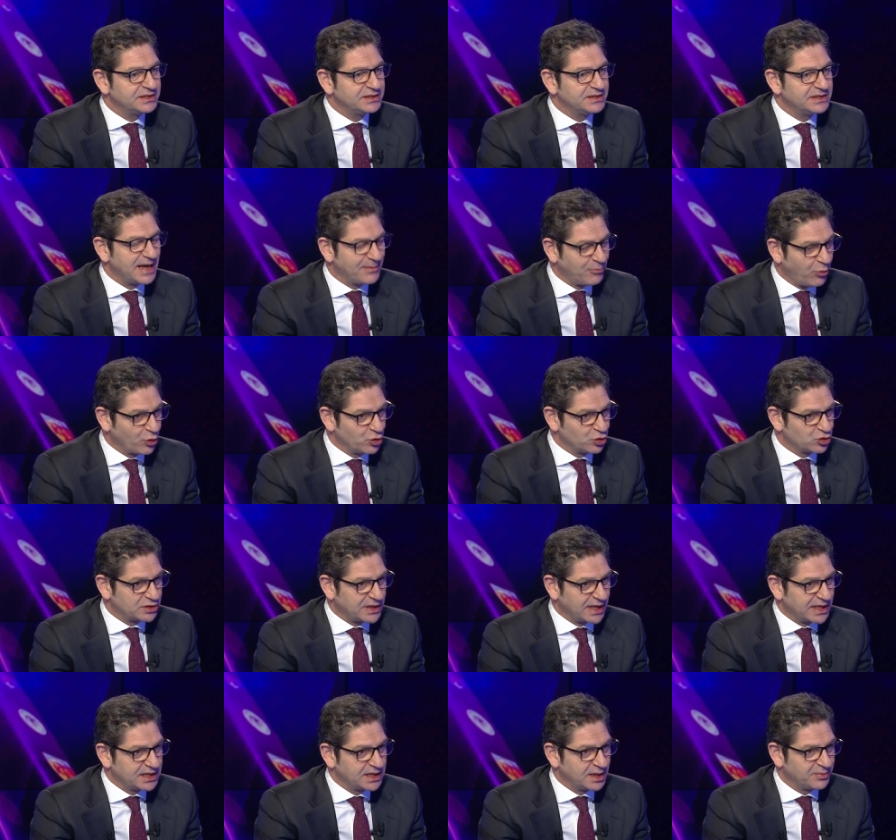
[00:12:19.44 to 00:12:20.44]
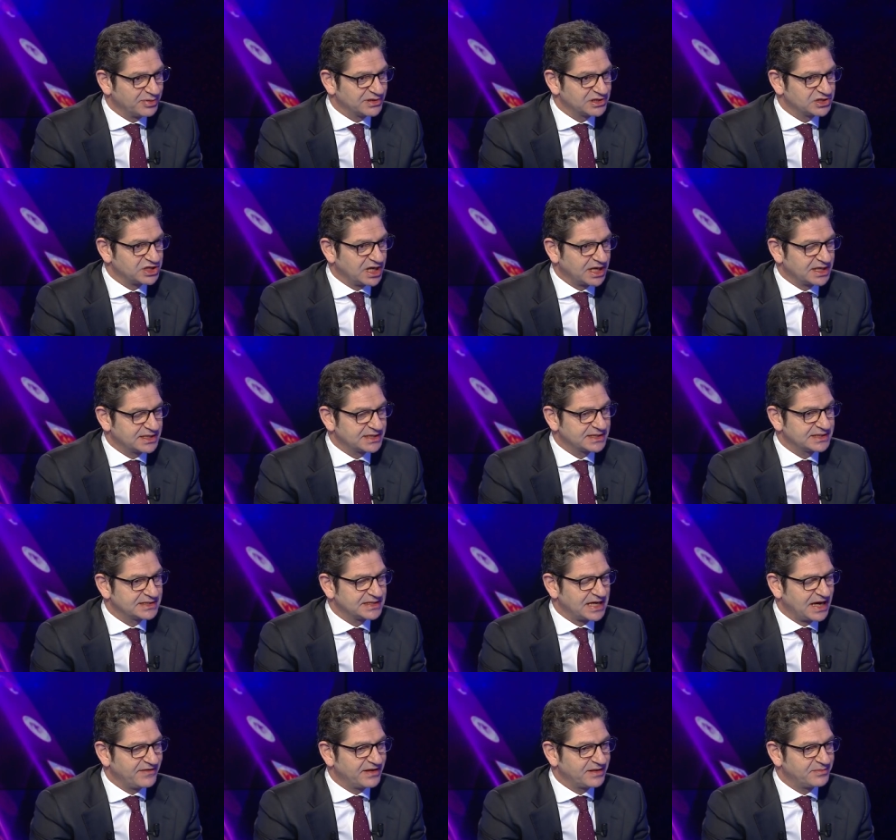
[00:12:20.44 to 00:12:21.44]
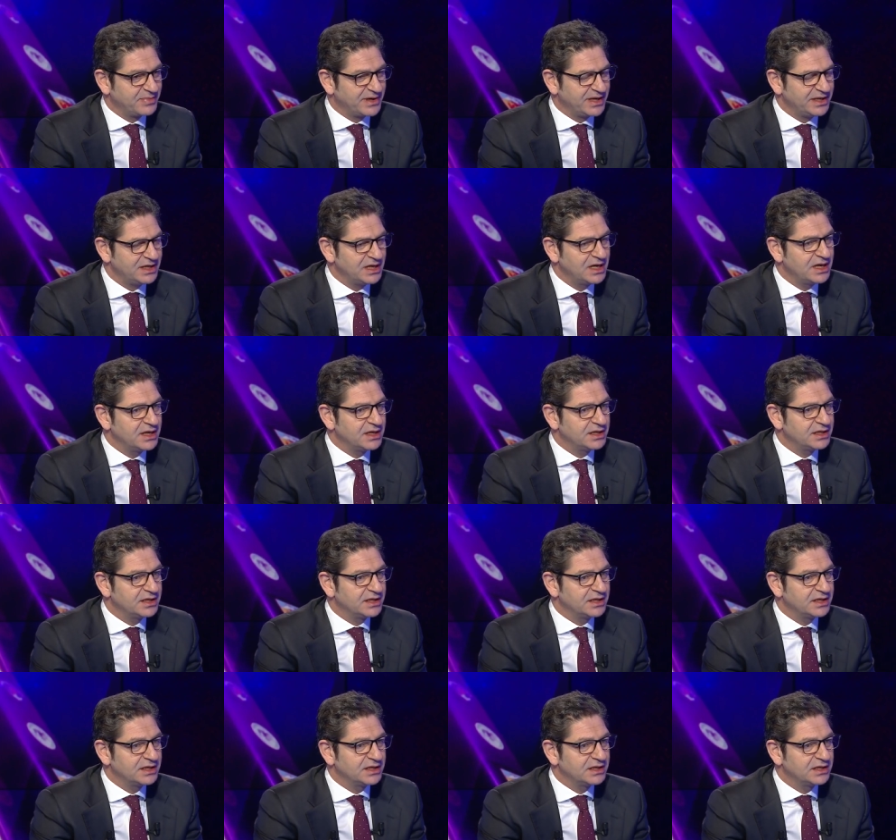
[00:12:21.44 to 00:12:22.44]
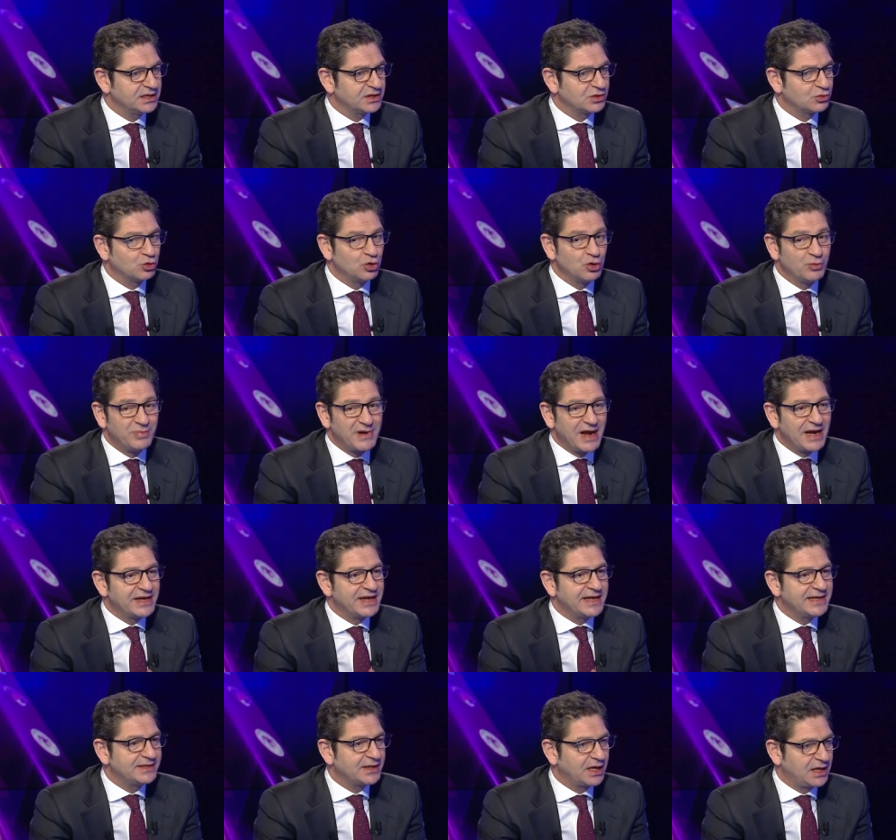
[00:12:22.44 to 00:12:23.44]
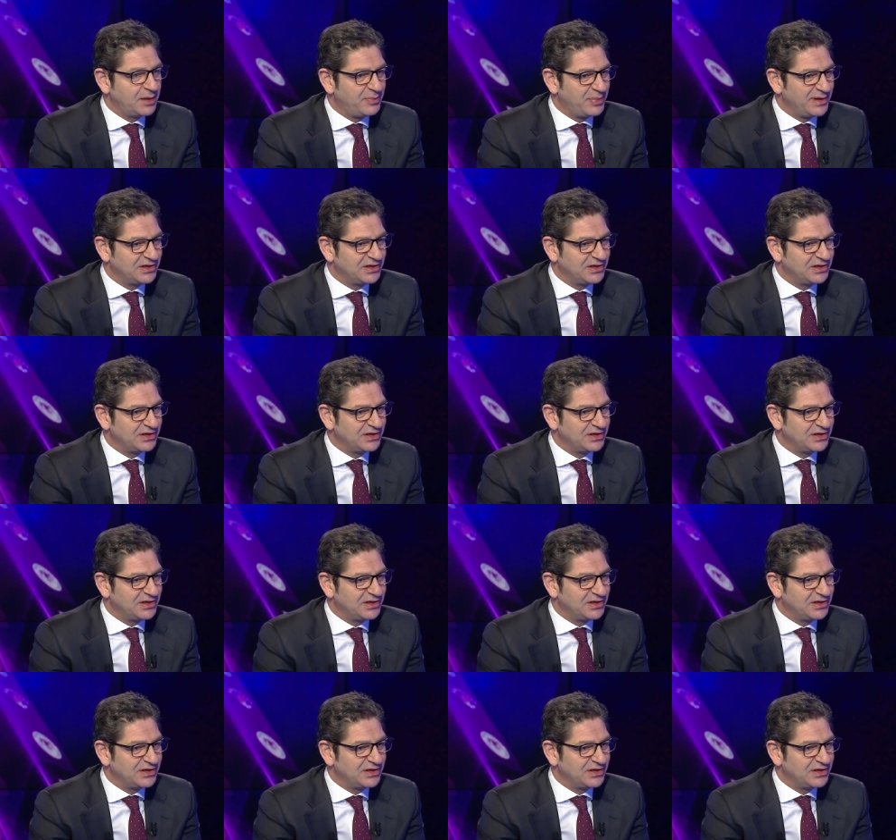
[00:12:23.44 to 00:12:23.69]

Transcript: ne boyutta yapılacak Servet Bey? Ee, kulüpler neyi talep